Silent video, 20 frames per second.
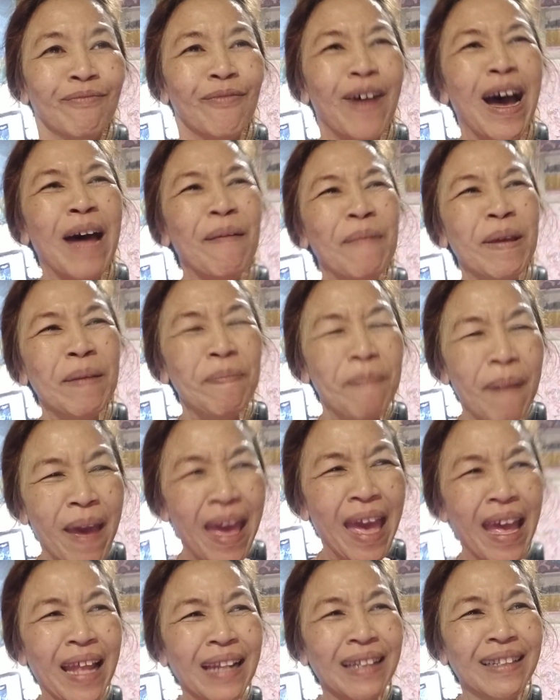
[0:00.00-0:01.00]
ว่าไม่
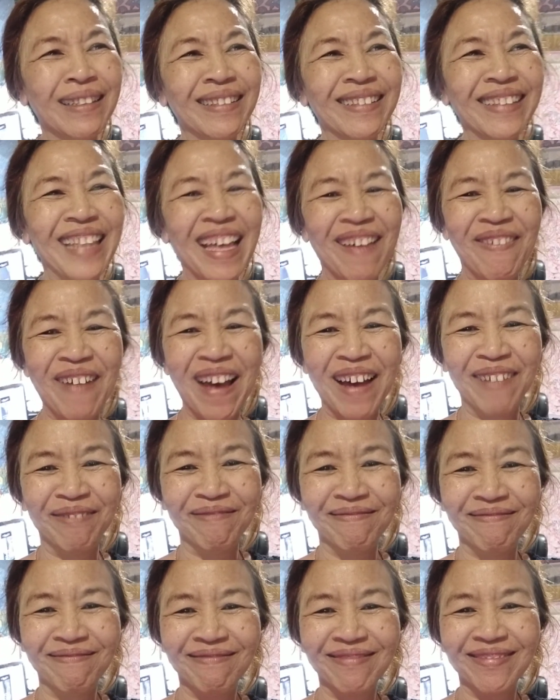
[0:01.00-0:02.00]
เป็น แต่แบบ
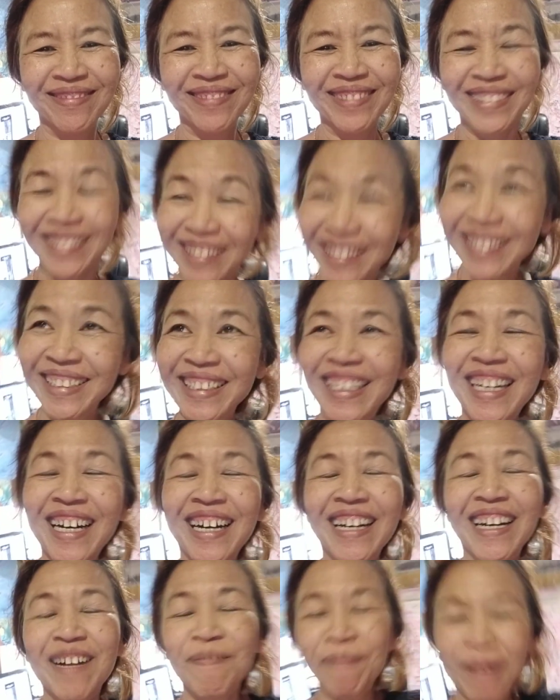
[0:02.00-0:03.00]
ก็
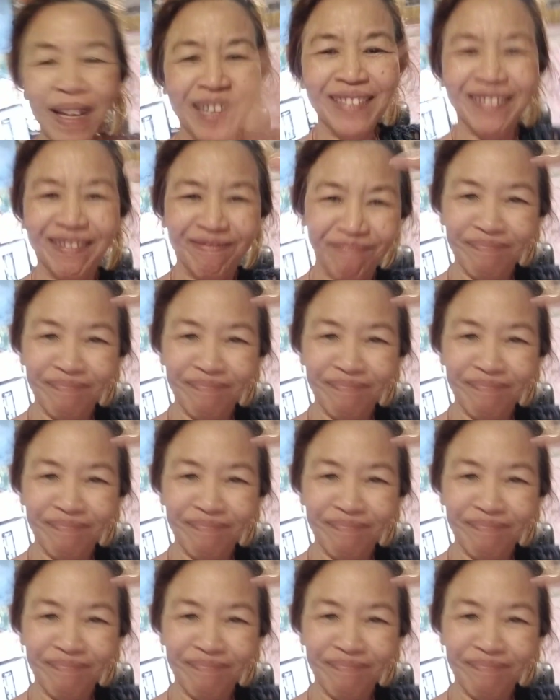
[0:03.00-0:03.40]
ก็เป็น